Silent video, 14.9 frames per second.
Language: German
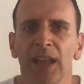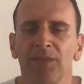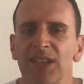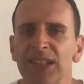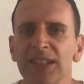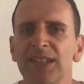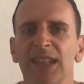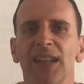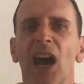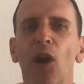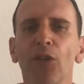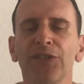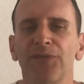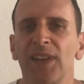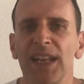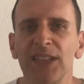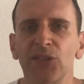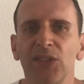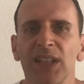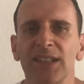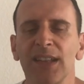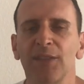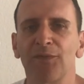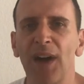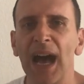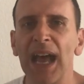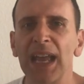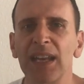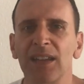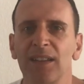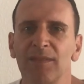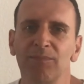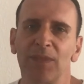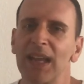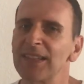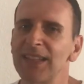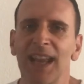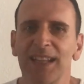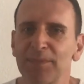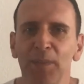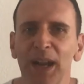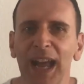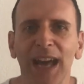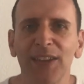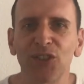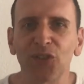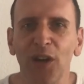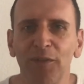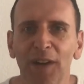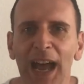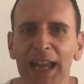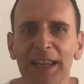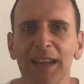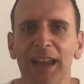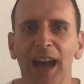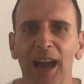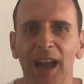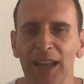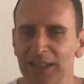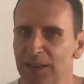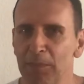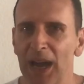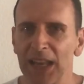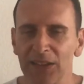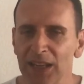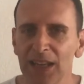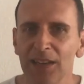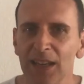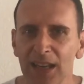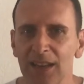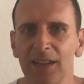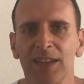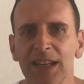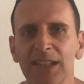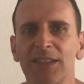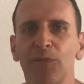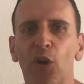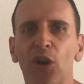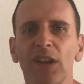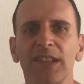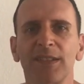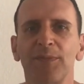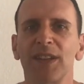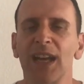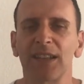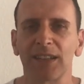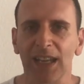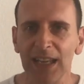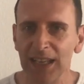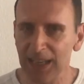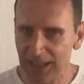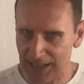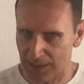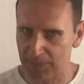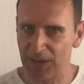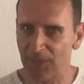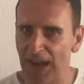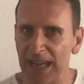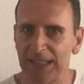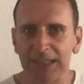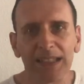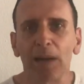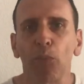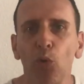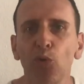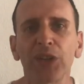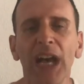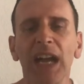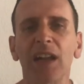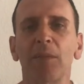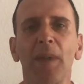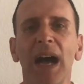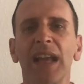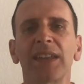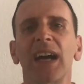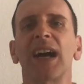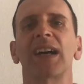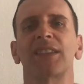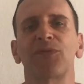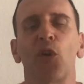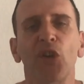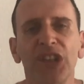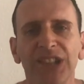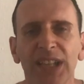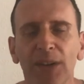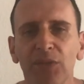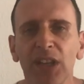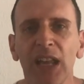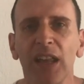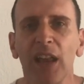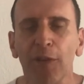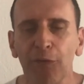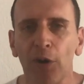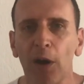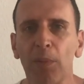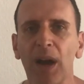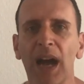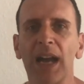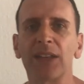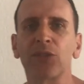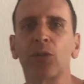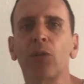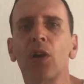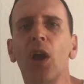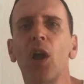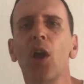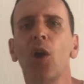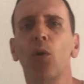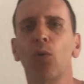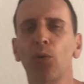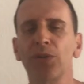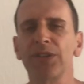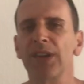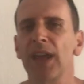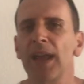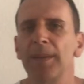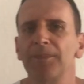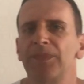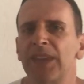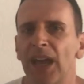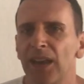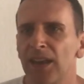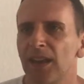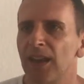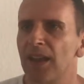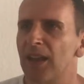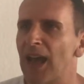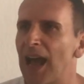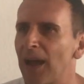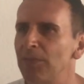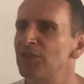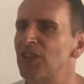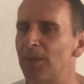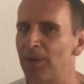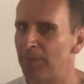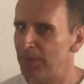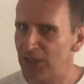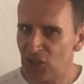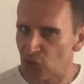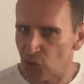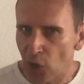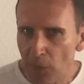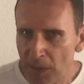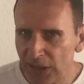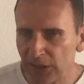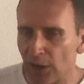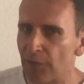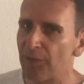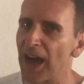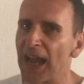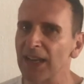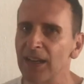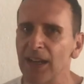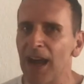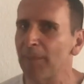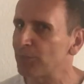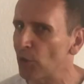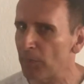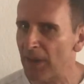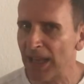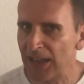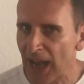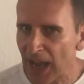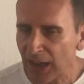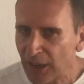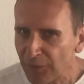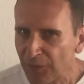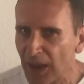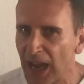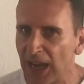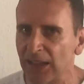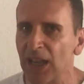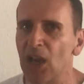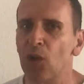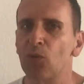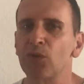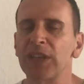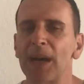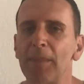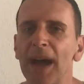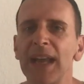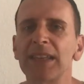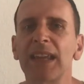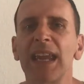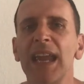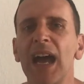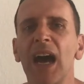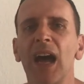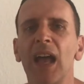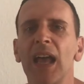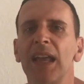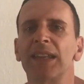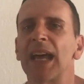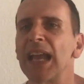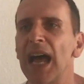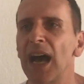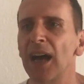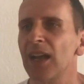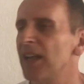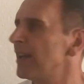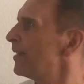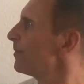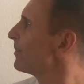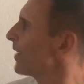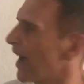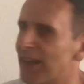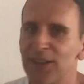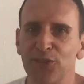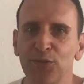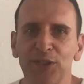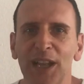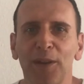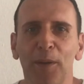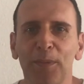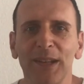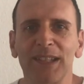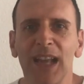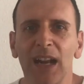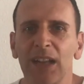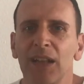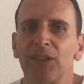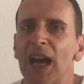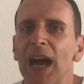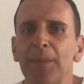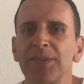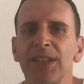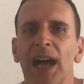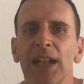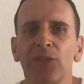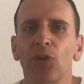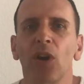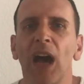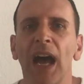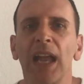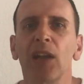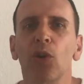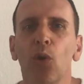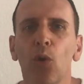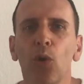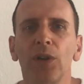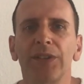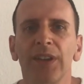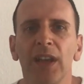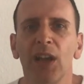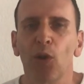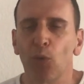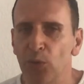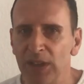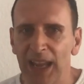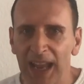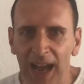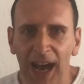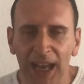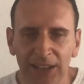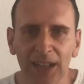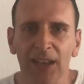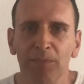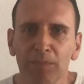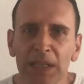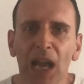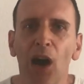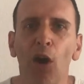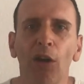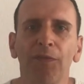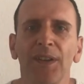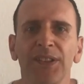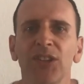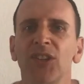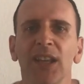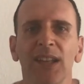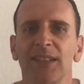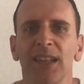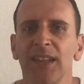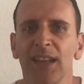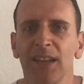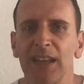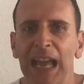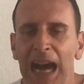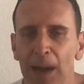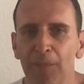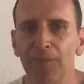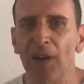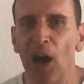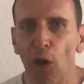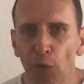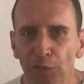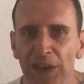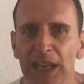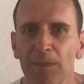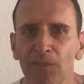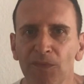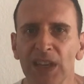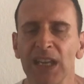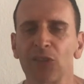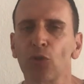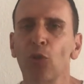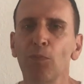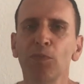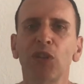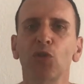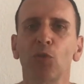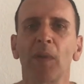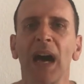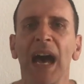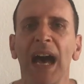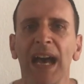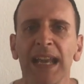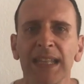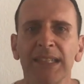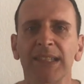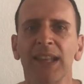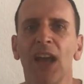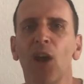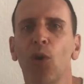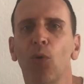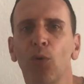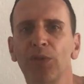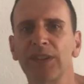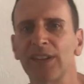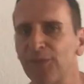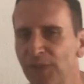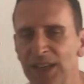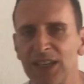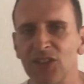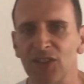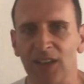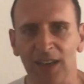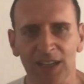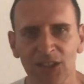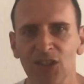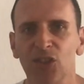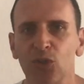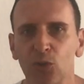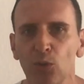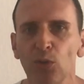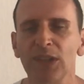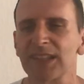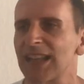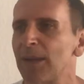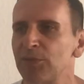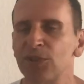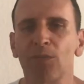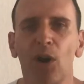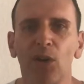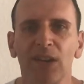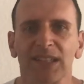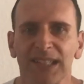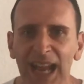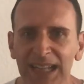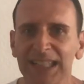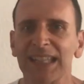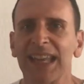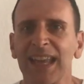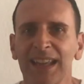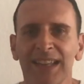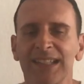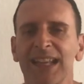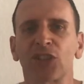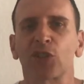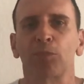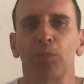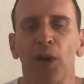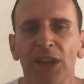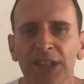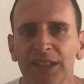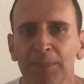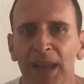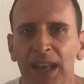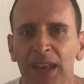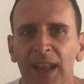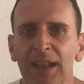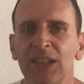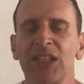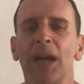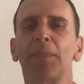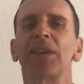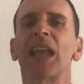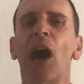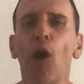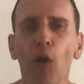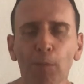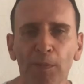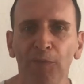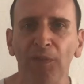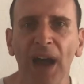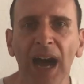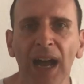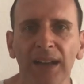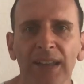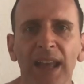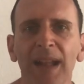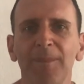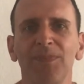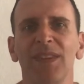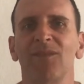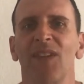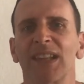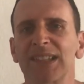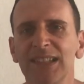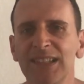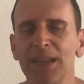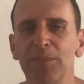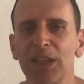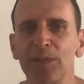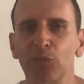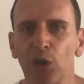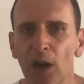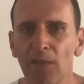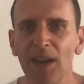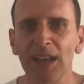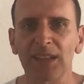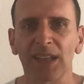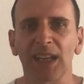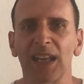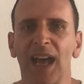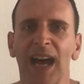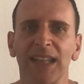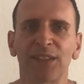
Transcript: Wie sieht es denn aus? Verlässt du jetzt den Verein? Da ist er erstmal gar nicht drauf eingegangen, hat gemeint, nee, nee, nächste Woche ist wieder Training. Damit war jetzt der Montag gemeint. Der HSV ist ja wieder in der Vorbereitung und dann habe ich aber bin ich nochmal drauf eingegangen, nochmal nachgefragt und da meinte er, naja, hat er so salopp gesagt, da haben sie halt noch einen geholt. Und er hat dann mir auch versichert, dass er den Kampf aufnehmen wird um die Nummer 1. Und das finde ich richtig gut. Das habe ich ihm auch gesagt, denn er ist ja Sportsman. Ich habe ihn auch befragt. Was ist denn mit dem Torwarttrainer?